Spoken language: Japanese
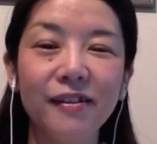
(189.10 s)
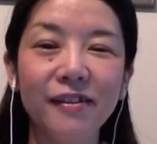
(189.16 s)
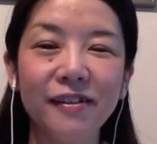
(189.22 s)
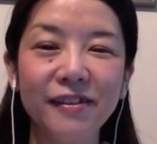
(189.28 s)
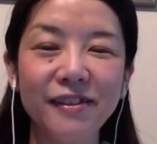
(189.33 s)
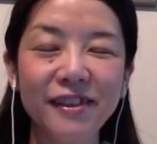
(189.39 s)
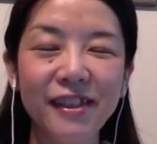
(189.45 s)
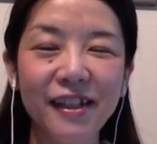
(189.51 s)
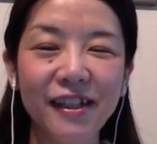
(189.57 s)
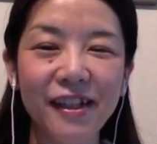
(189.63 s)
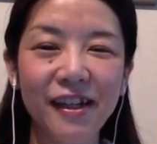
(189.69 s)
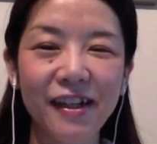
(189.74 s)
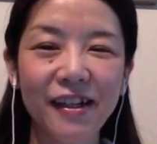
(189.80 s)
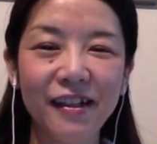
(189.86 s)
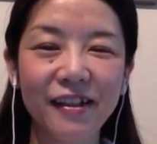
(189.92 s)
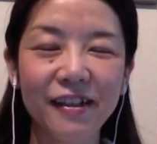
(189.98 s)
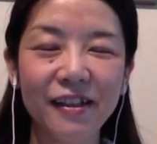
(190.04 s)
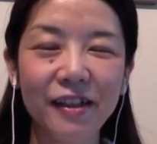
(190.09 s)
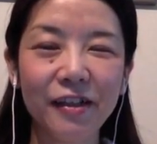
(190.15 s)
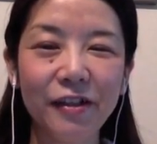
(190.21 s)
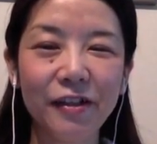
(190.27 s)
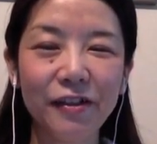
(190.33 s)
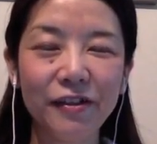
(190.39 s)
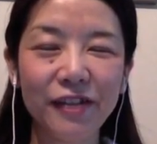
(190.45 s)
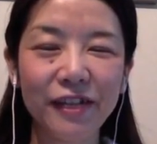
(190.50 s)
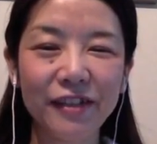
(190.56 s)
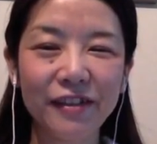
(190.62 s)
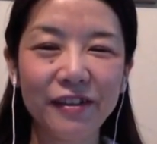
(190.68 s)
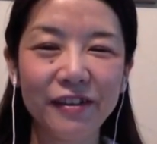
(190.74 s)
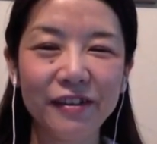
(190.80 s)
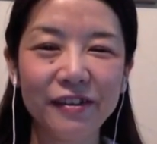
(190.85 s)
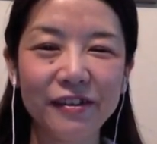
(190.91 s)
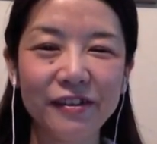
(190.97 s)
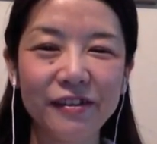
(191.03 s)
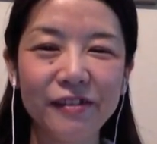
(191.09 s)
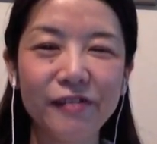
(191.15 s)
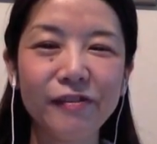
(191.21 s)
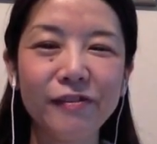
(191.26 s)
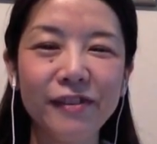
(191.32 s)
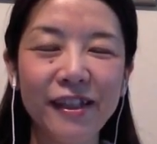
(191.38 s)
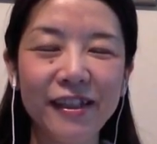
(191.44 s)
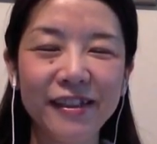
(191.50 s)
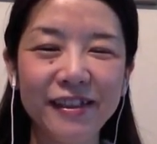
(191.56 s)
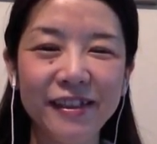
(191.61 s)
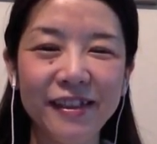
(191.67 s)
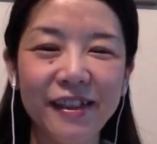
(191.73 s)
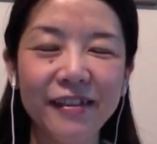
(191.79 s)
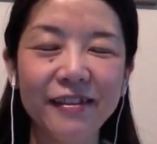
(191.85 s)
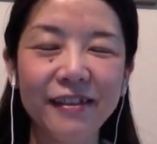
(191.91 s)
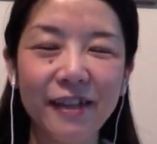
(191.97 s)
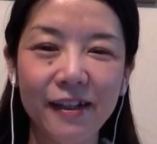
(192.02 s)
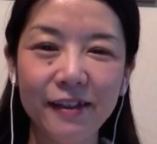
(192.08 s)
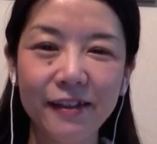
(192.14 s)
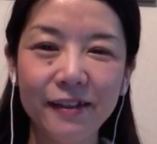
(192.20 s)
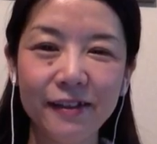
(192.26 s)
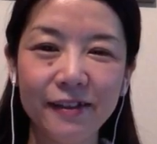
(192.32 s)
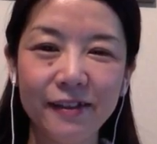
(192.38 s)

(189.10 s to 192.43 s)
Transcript: どちらが同僚だと嬉しいですか